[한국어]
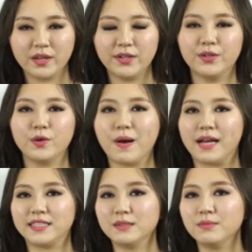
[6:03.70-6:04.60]
그리고
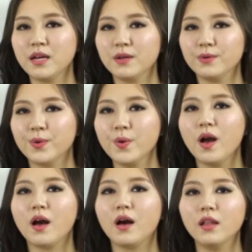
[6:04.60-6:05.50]

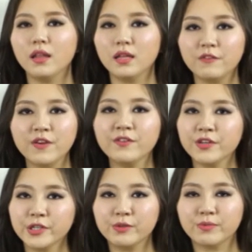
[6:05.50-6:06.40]
마지막으로 a living
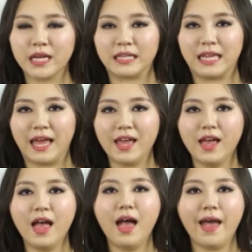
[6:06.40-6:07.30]
room 할
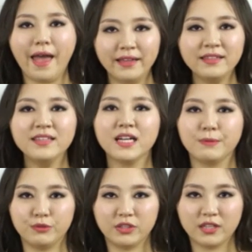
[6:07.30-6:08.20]
때
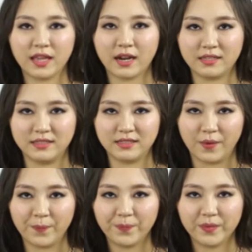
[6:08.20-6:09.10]
and가 붙었다라는
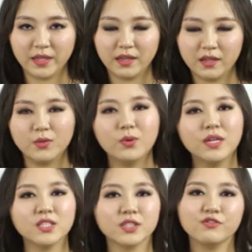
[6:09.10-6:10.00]
점
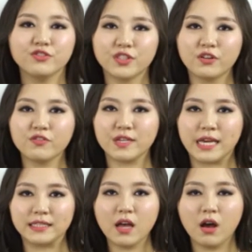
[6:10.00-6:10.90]
논리적인 구성을
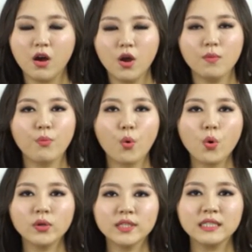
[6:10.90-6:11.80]
위해서
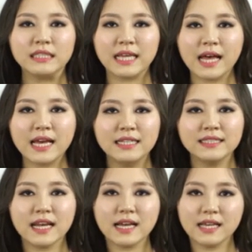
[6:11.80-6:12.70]
모든
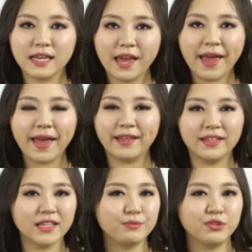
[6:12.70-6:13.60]
사이사이에
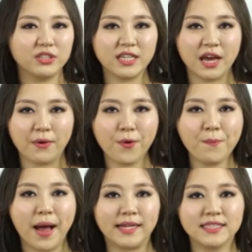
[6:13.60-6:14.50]
and가 붙지 않고
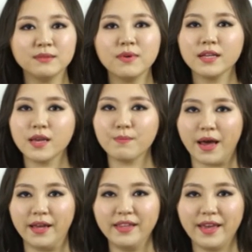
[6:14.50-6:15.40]

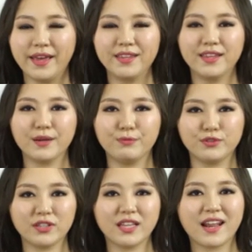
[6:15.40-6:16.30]
마지막에만 and가
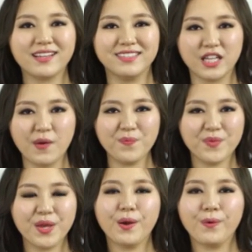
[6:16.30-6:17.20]
붙었다라는 점
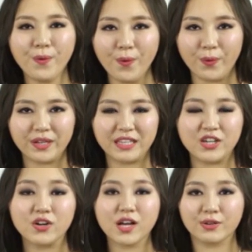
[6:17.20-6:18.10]
꼭
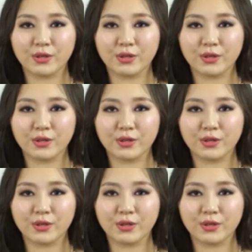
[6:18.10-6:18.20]
기억하고